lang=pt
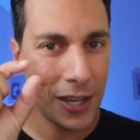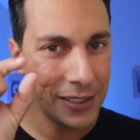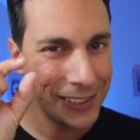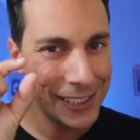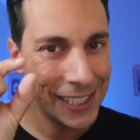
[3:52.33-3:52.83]
ó,
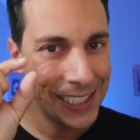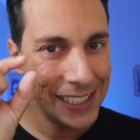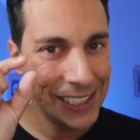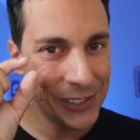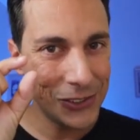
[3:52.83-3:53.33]

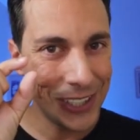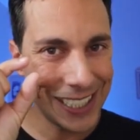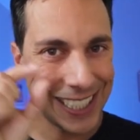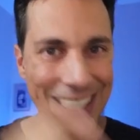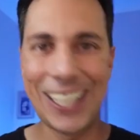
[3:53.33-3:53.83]
isso
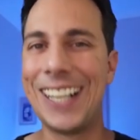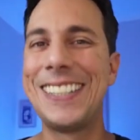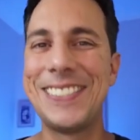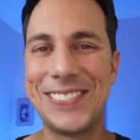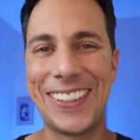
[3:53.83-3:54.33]
aqui, ó.
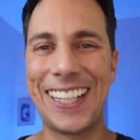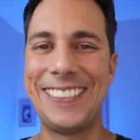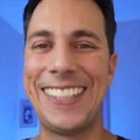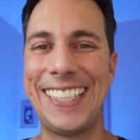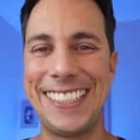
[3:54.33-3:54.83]

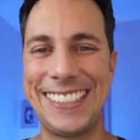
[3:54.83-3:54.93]
Bora ver.